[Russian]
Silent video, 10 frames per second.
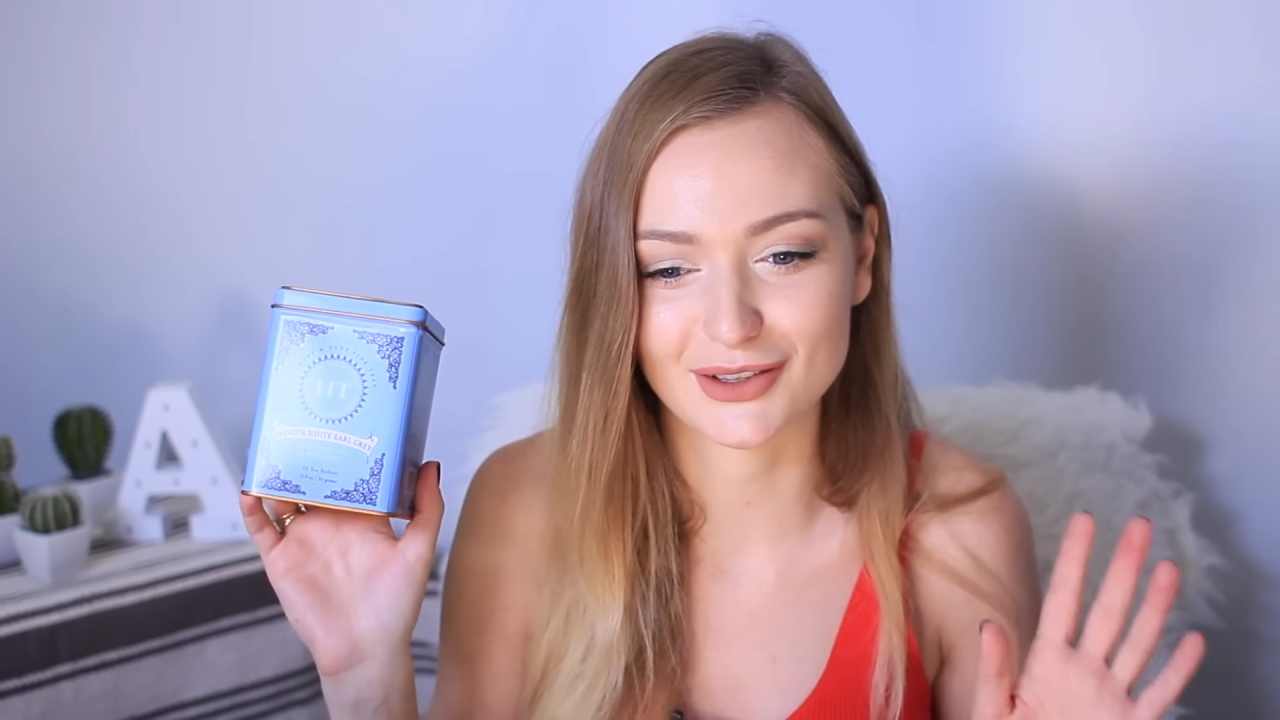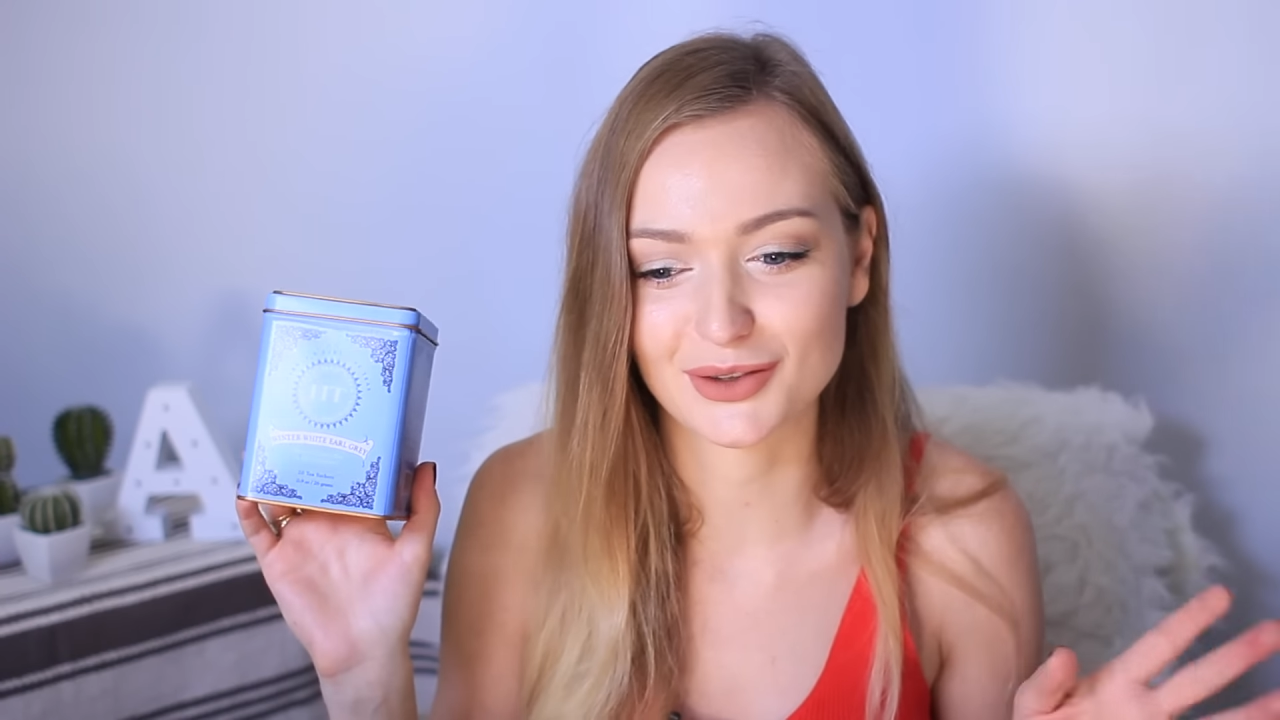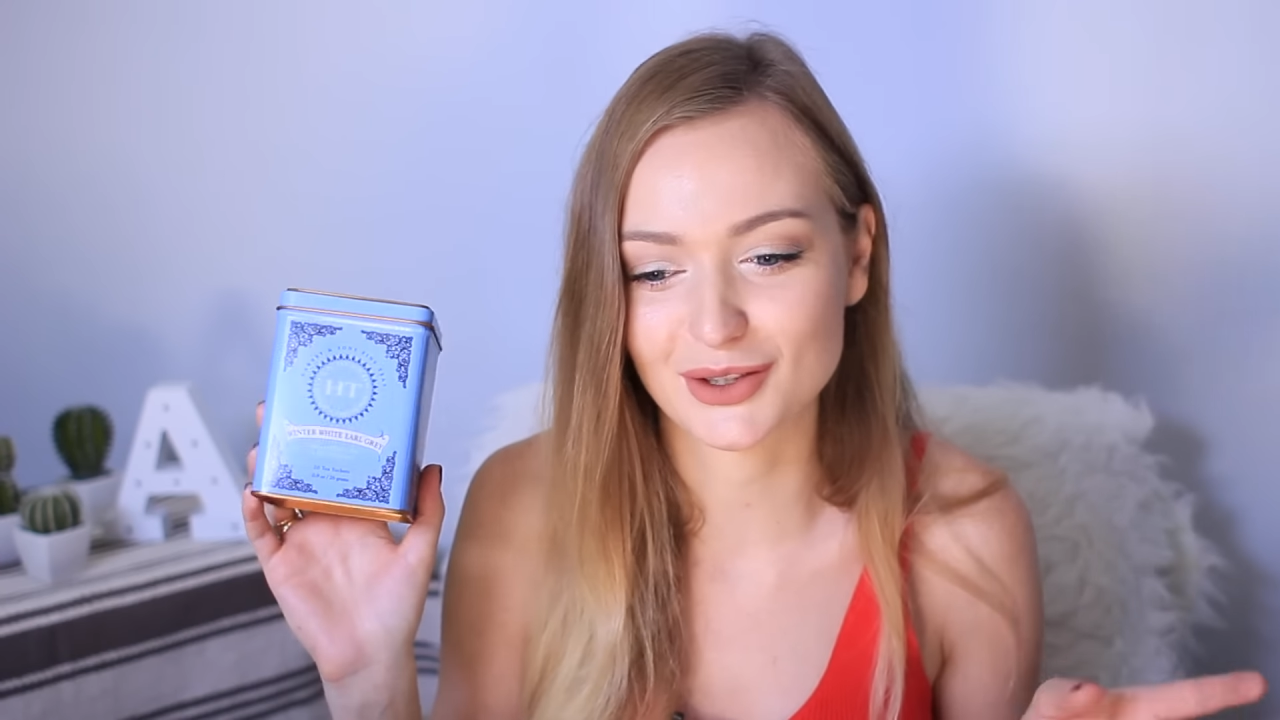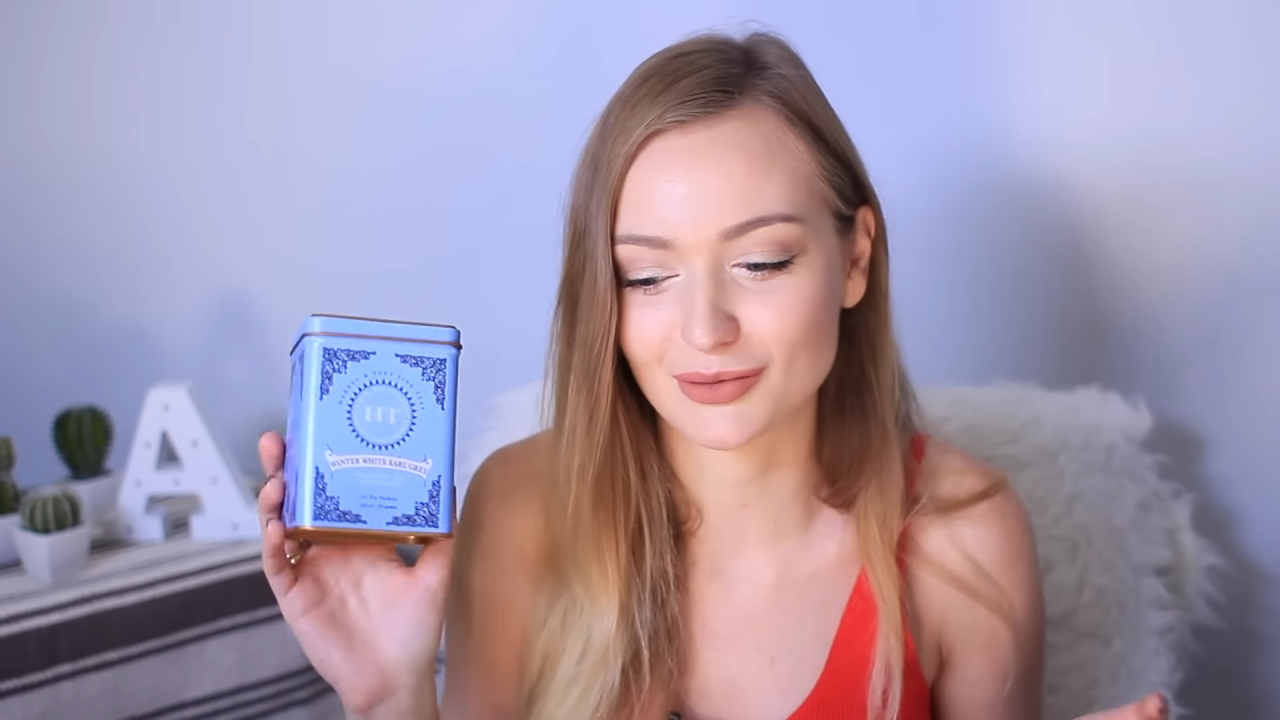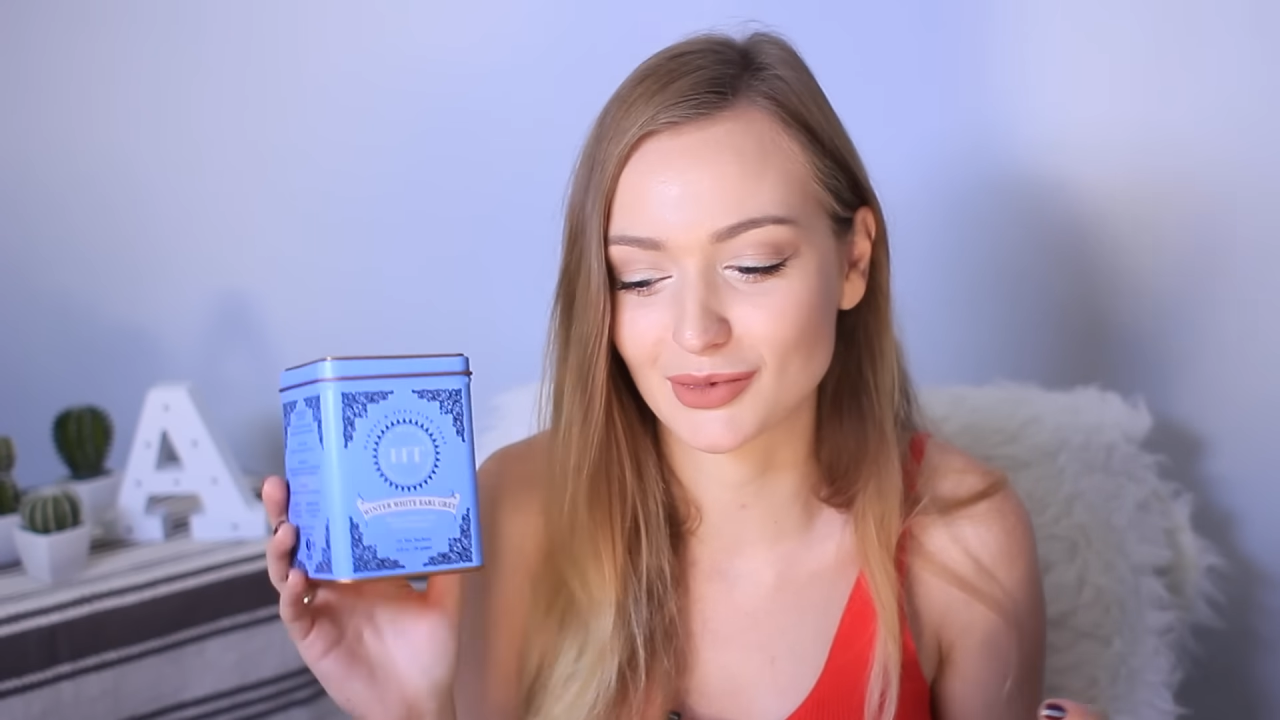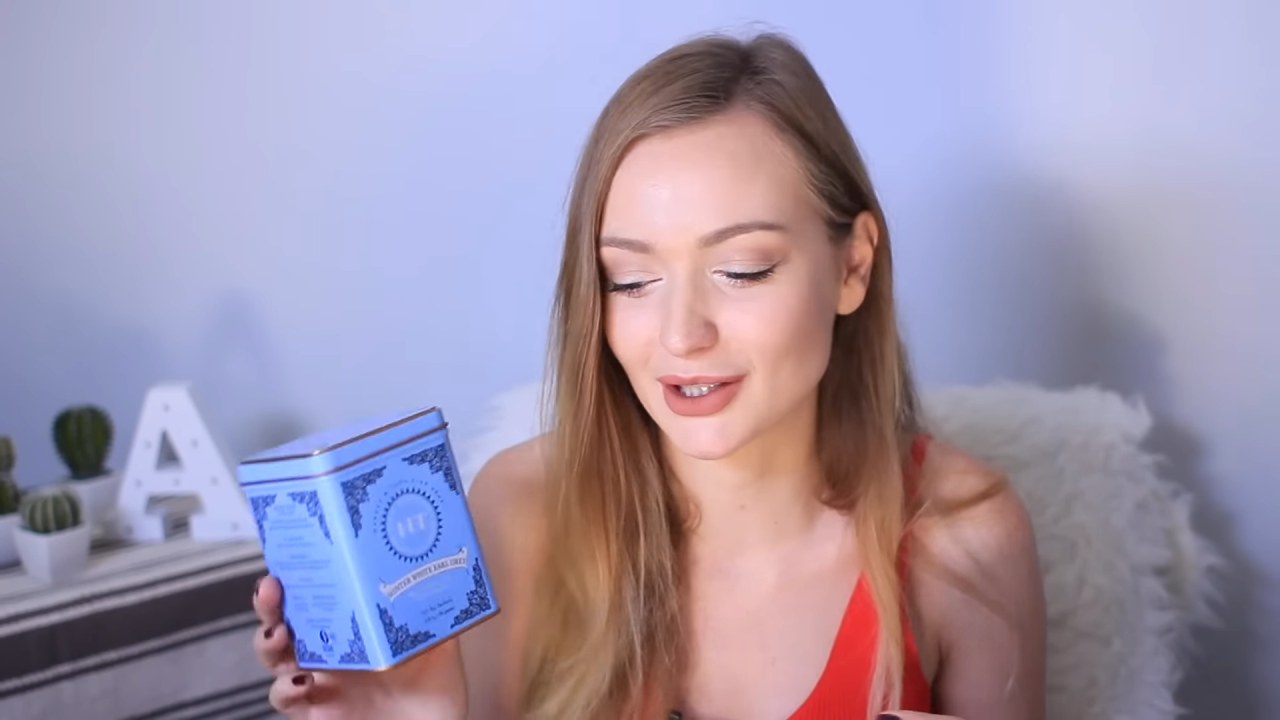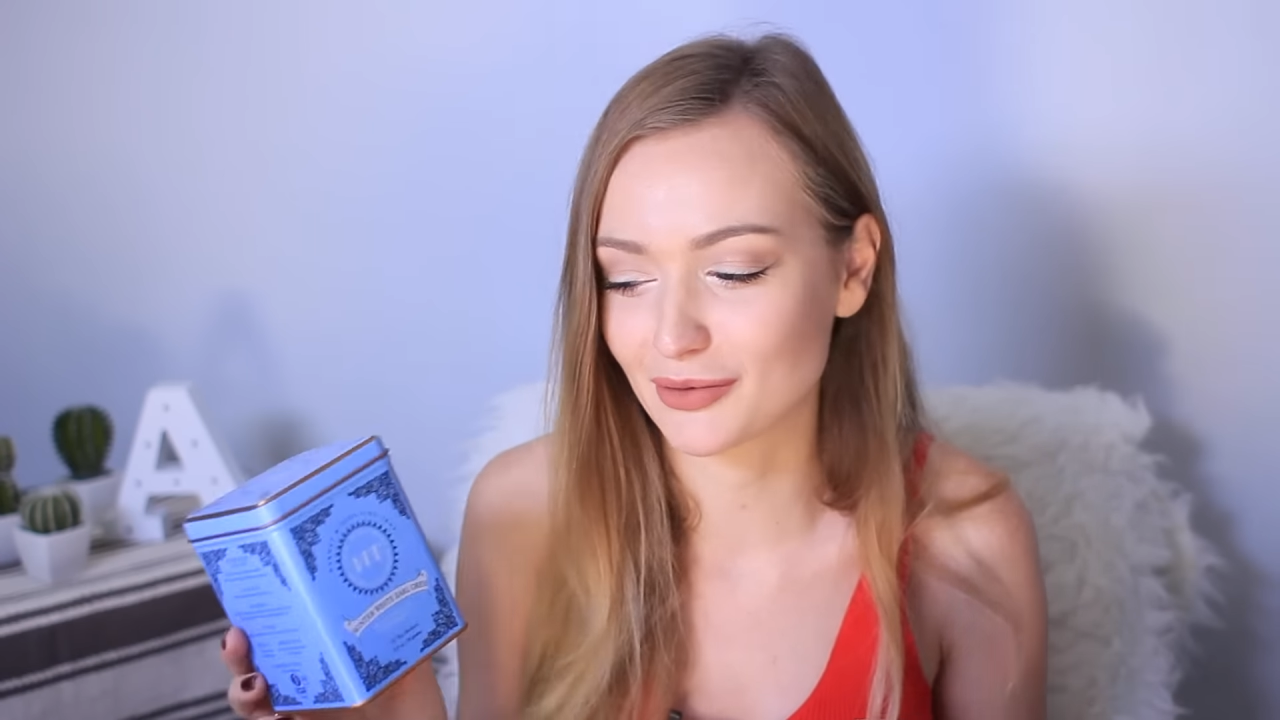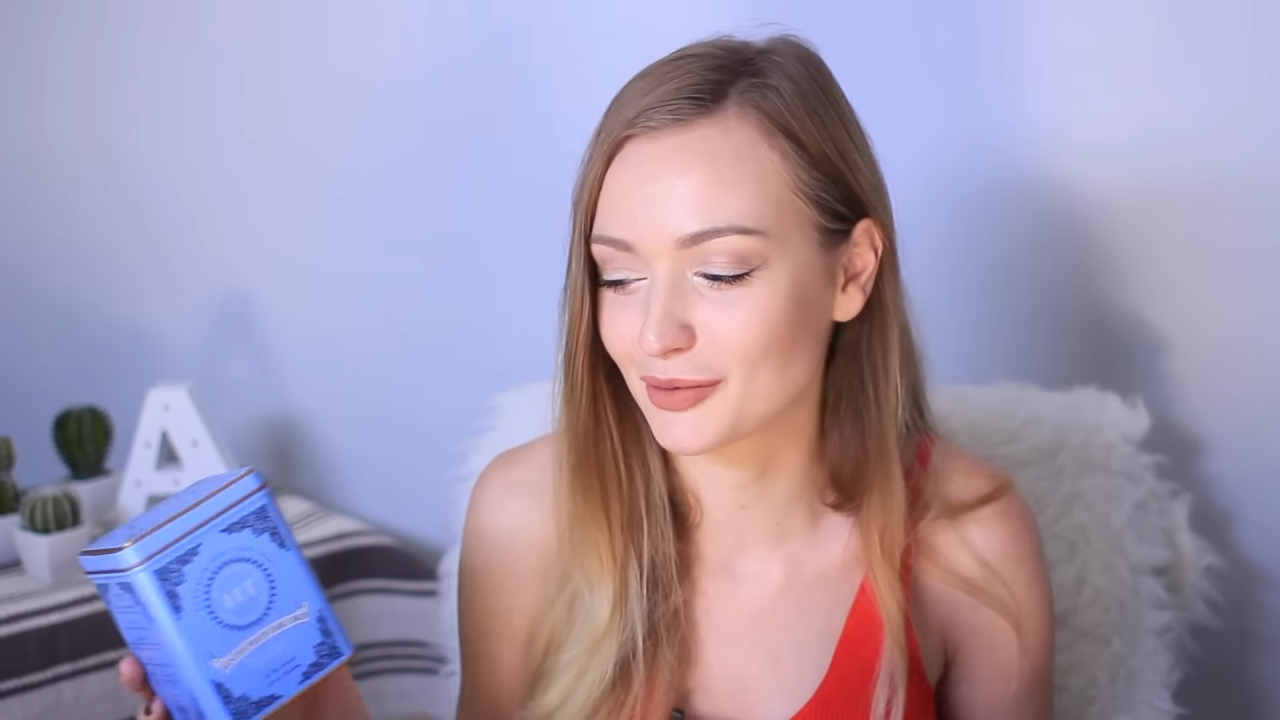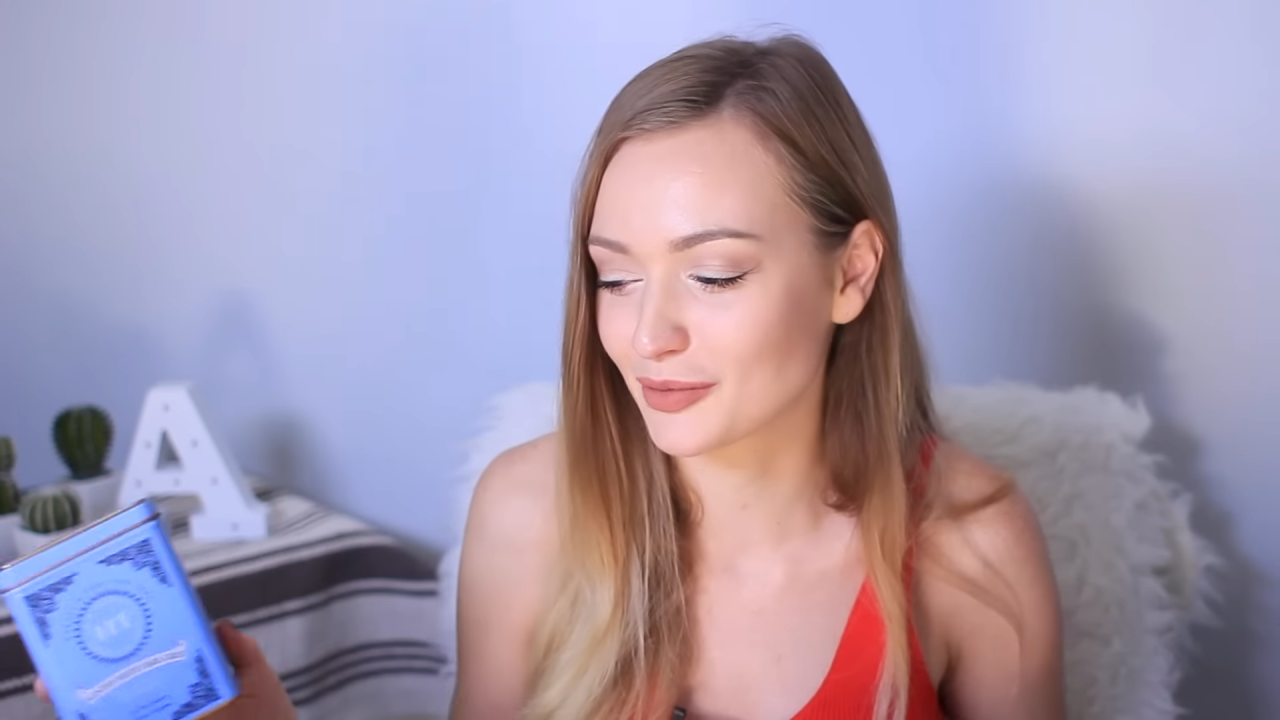случай были.